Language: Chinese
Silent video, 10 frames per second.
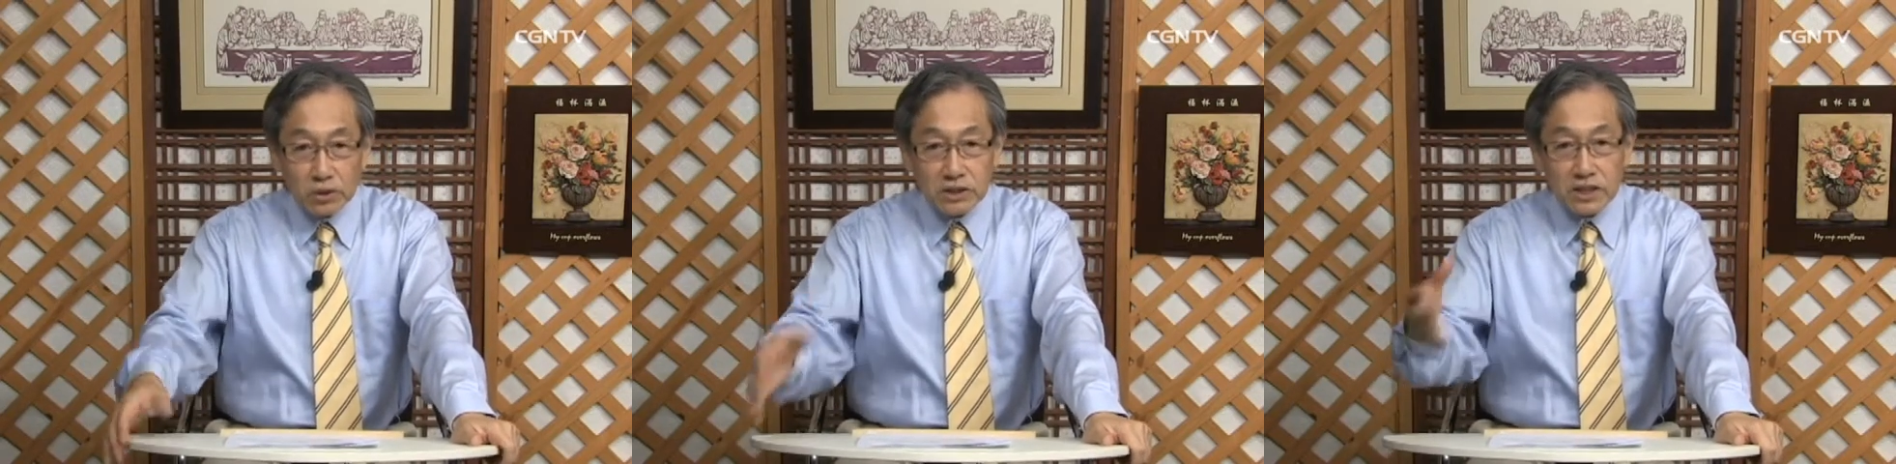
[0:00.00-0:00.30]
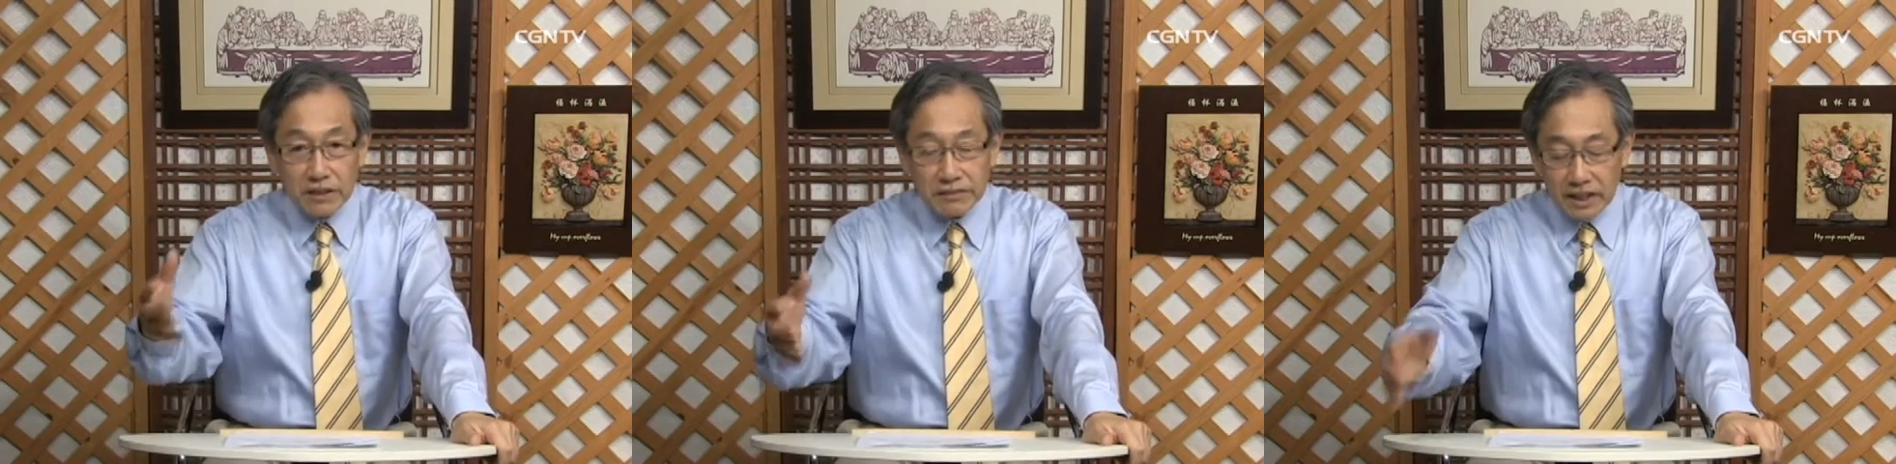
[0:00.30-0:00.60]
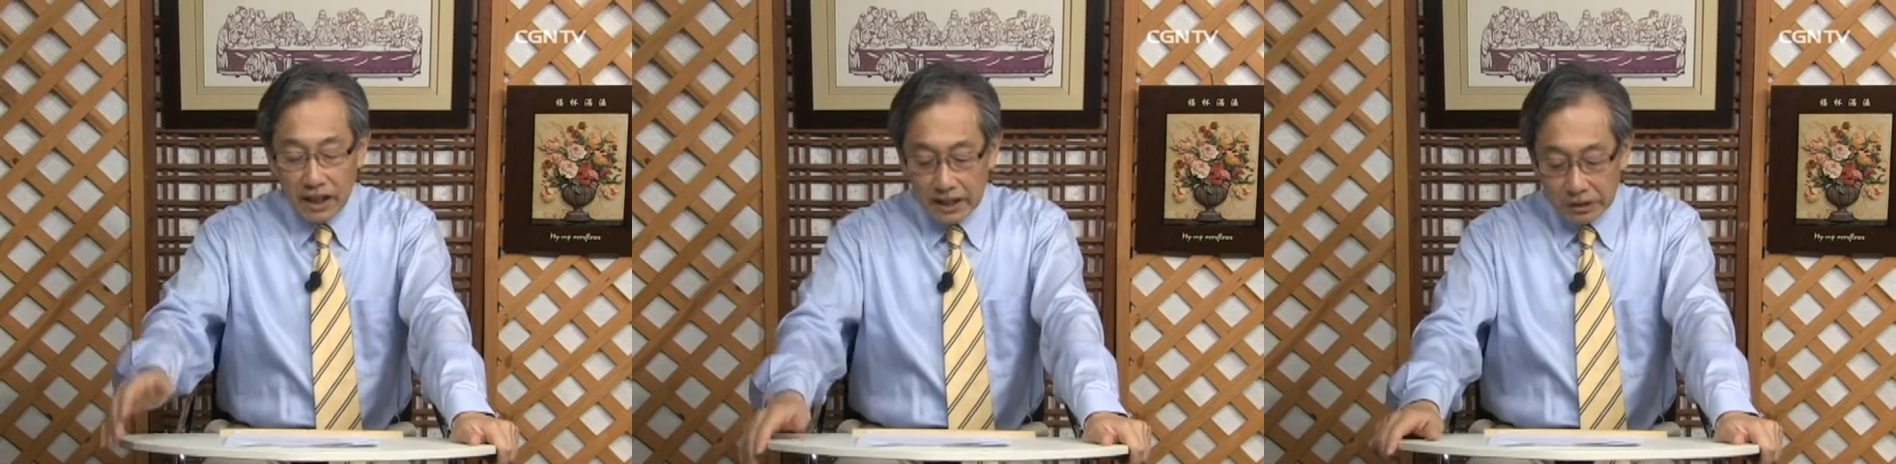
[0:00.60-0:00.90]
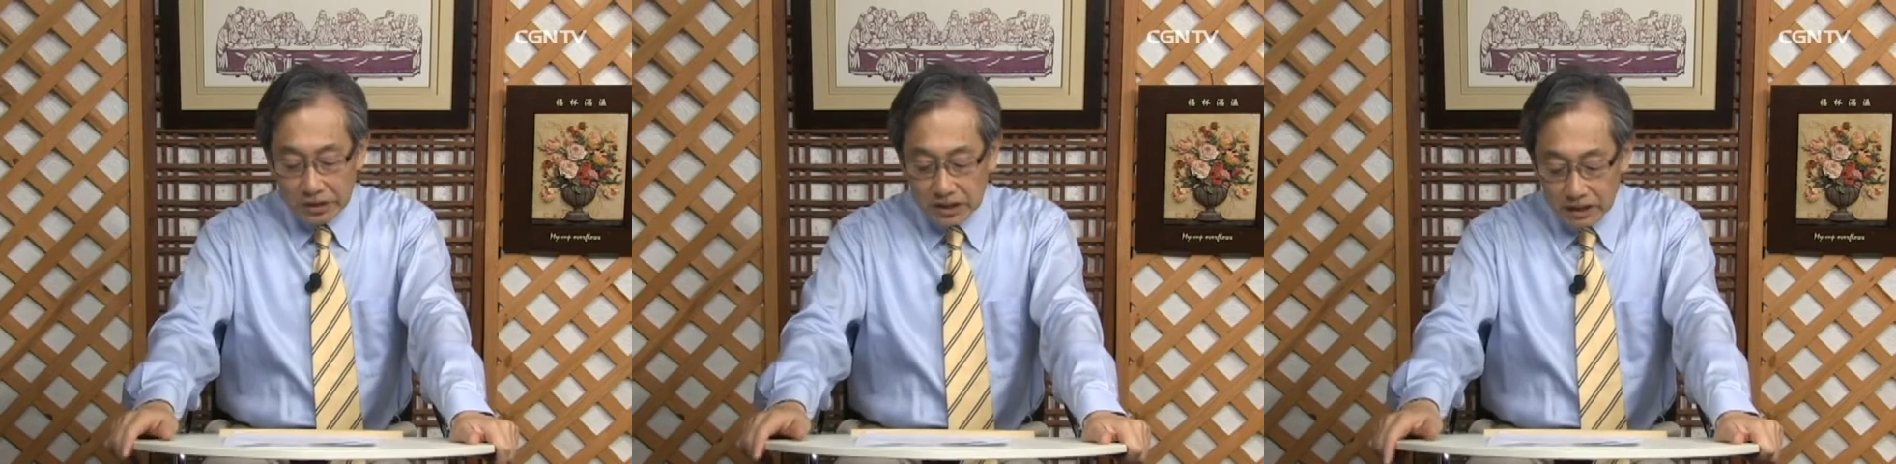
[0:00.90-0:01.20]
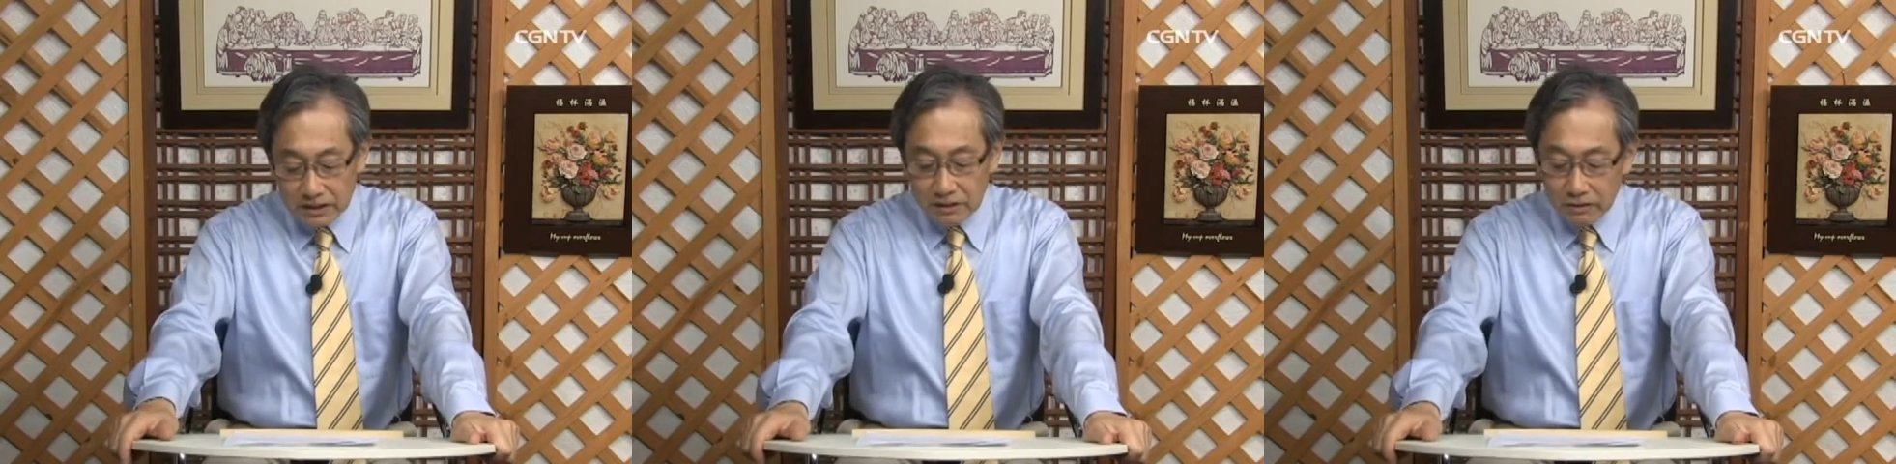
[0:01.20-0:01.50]
神的爱，有
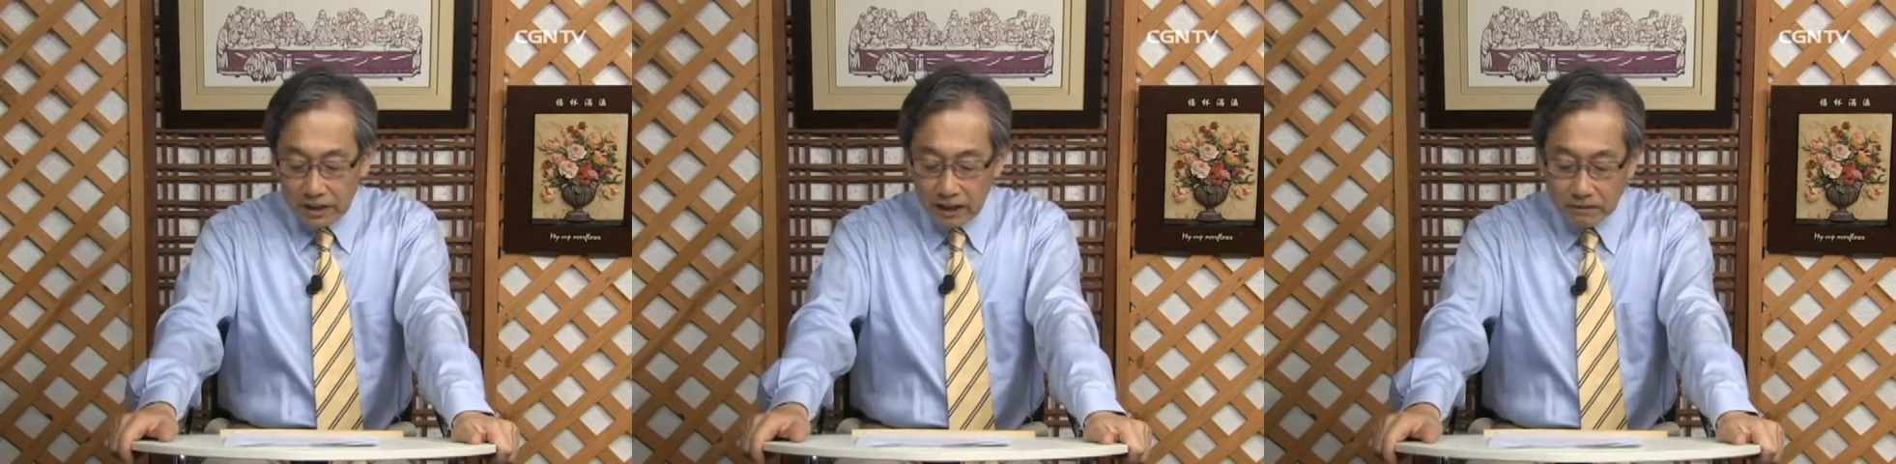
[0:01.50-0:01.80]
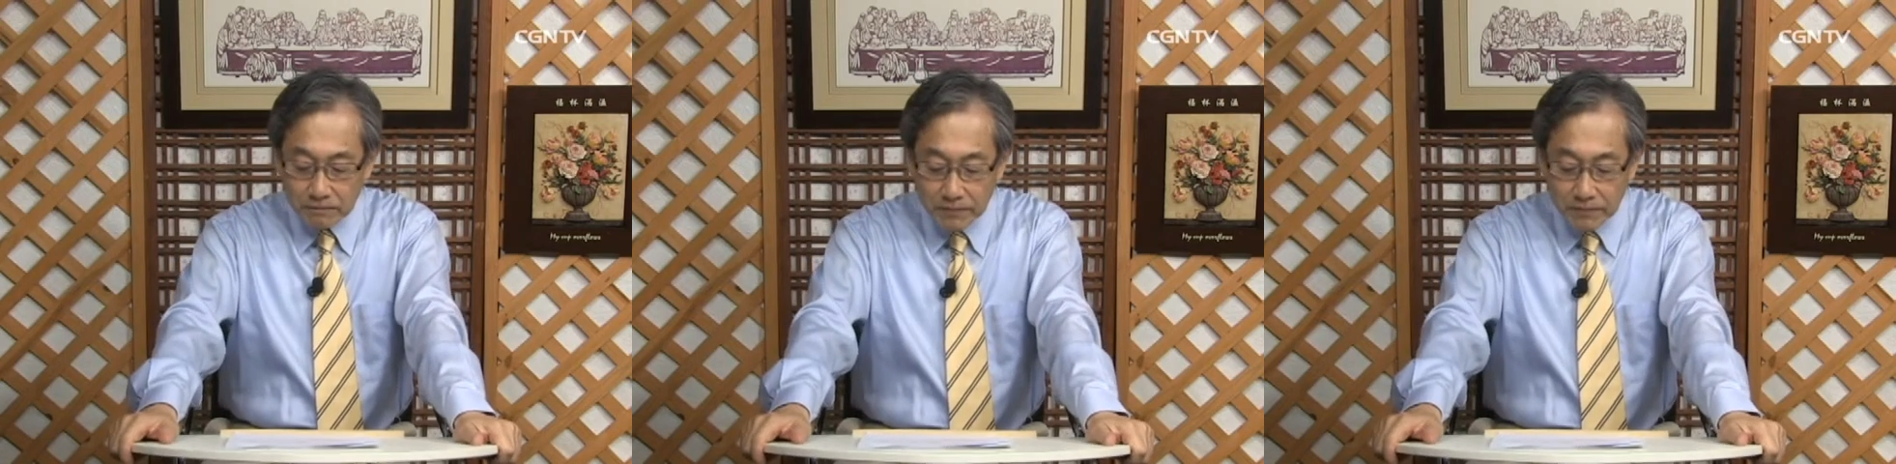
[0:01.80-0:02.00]
神的荣耀。